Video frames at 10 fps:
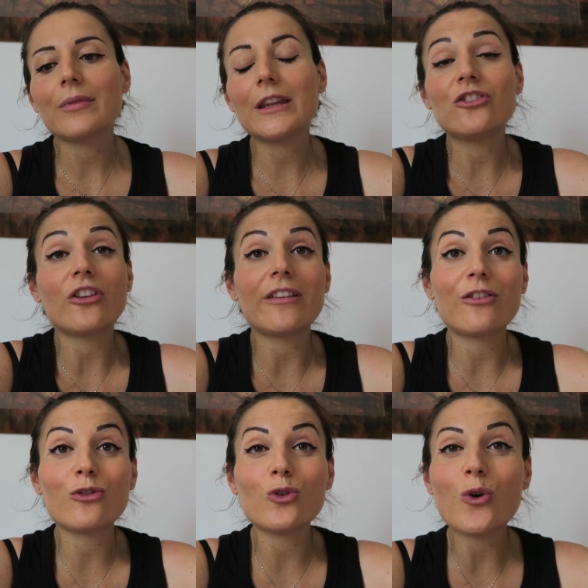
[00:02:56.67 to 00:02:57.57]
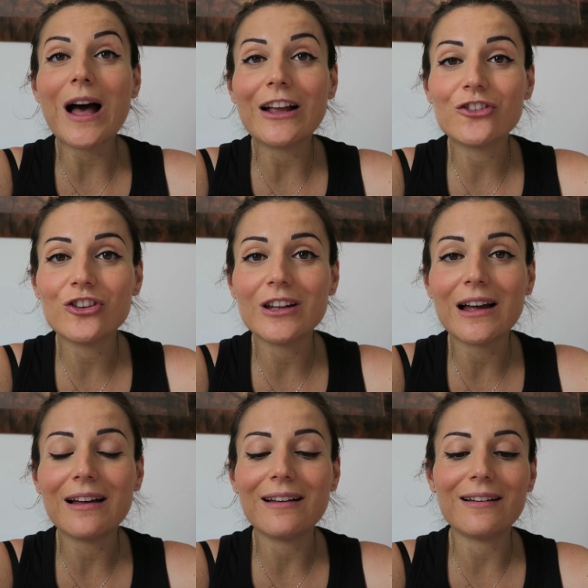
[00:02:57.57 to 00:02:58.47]
dice se sono
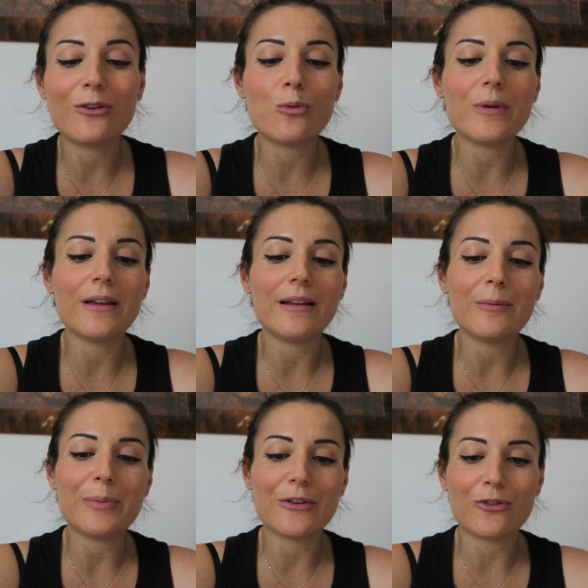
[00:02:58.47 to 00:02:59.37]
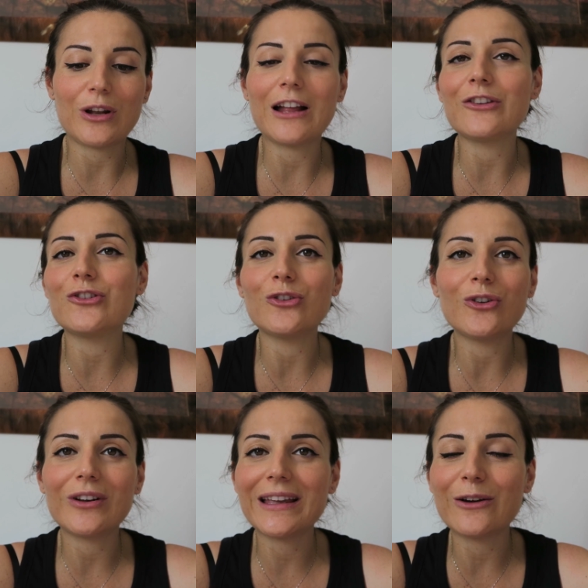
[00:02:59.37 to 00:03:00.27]
acida come
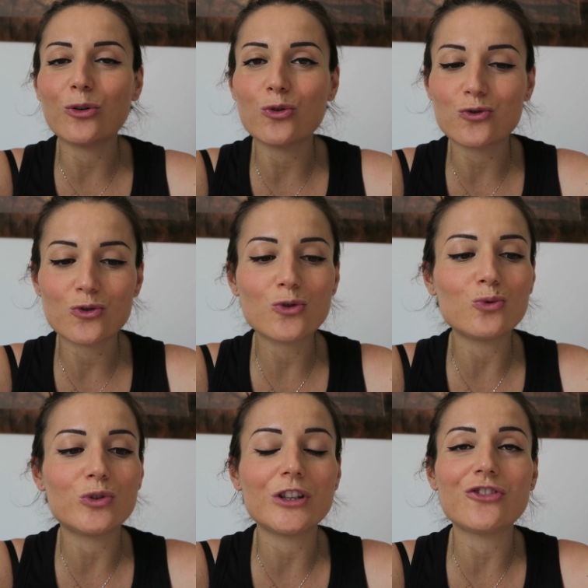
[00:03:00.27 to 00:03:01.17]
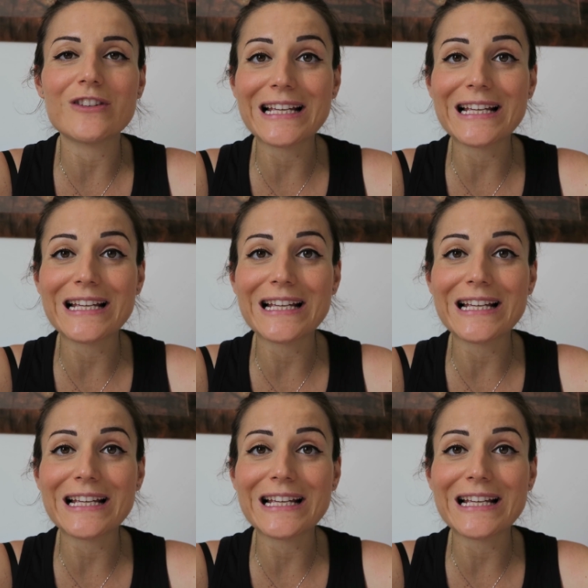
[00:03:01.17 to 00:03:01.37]
personaggio che conoscono tutti ci